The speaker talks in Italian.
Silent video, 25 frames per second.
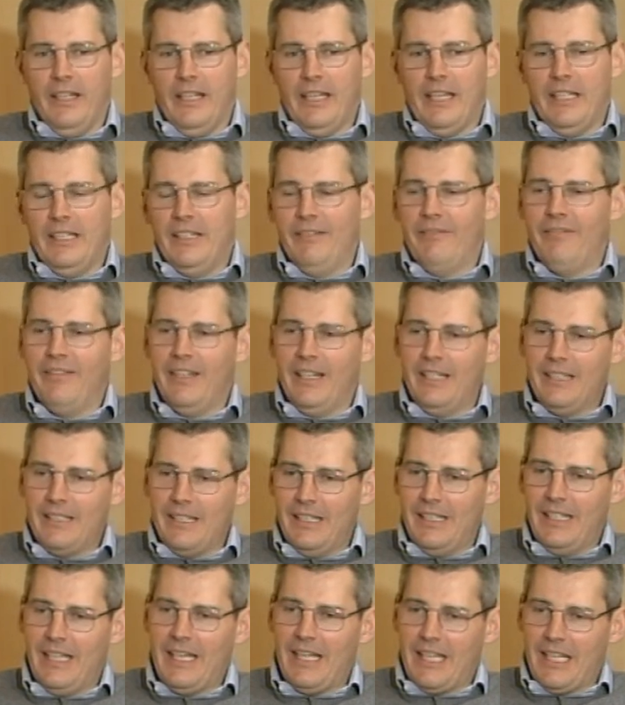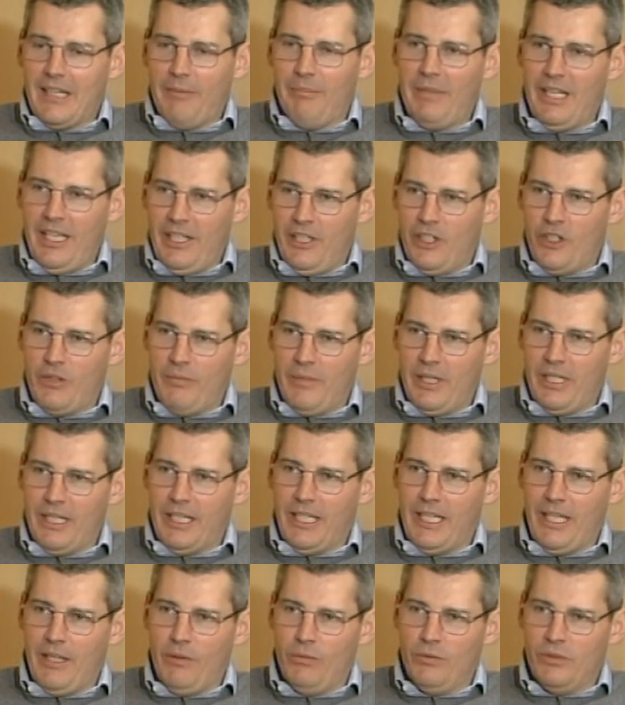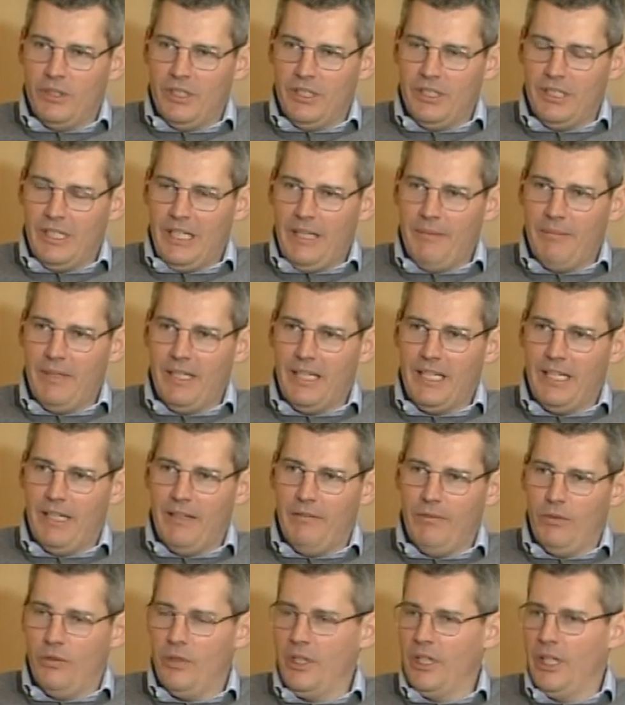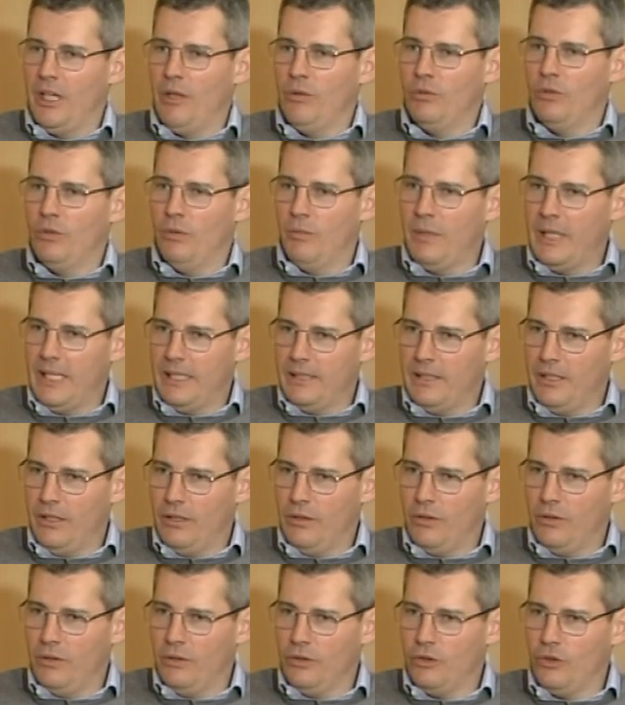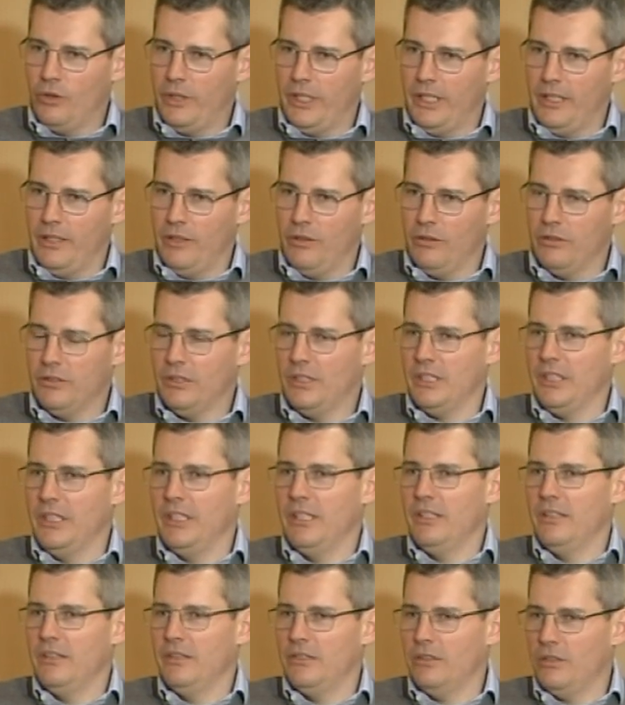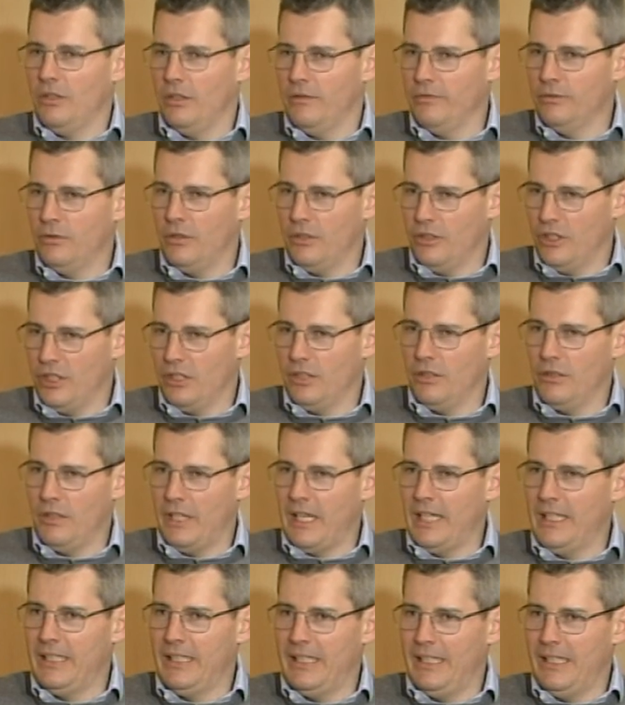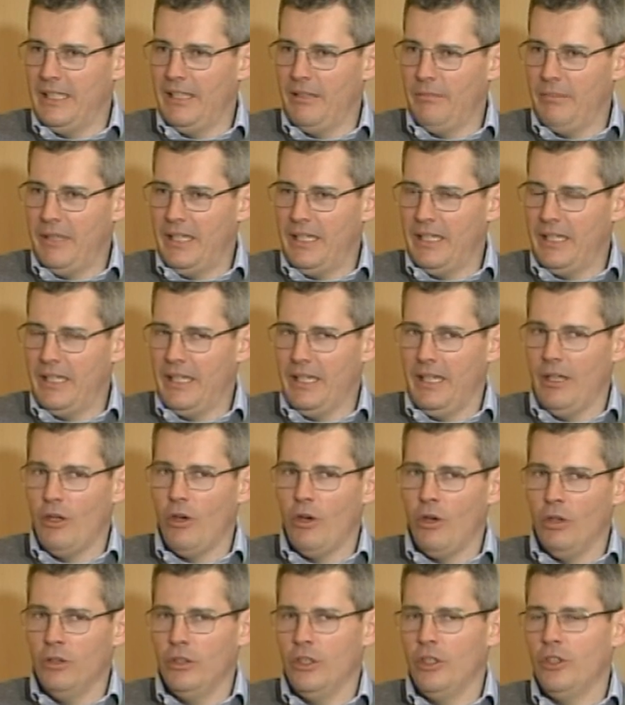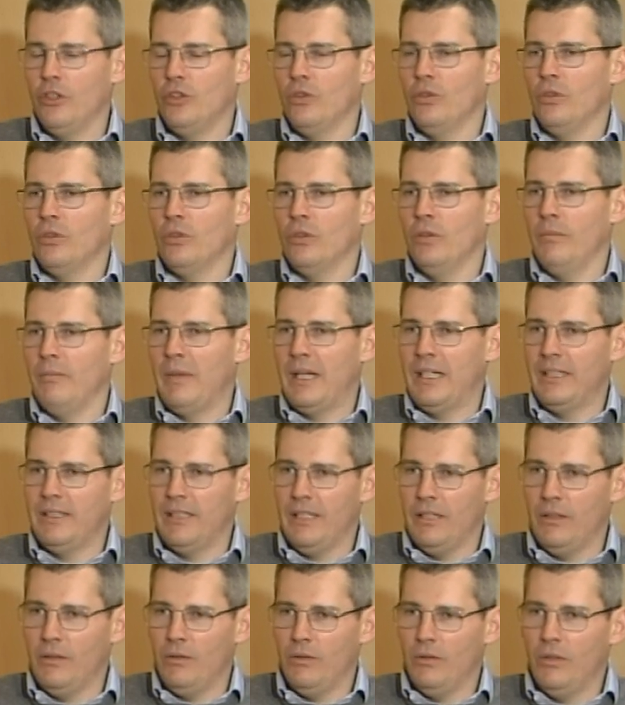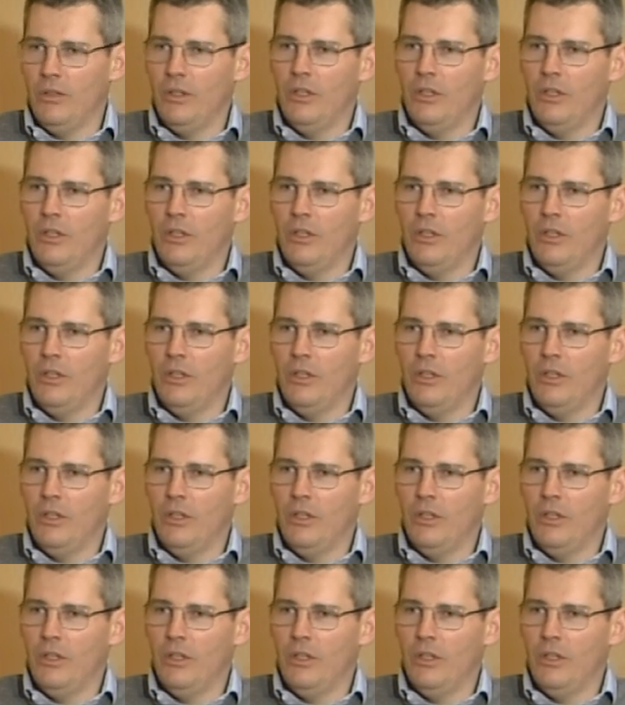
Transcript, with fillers: a differenza di HBenchmark che è un sistema che lavora in automatico, cioè i nostri software gestionali degli alberghi ogni giorno mandano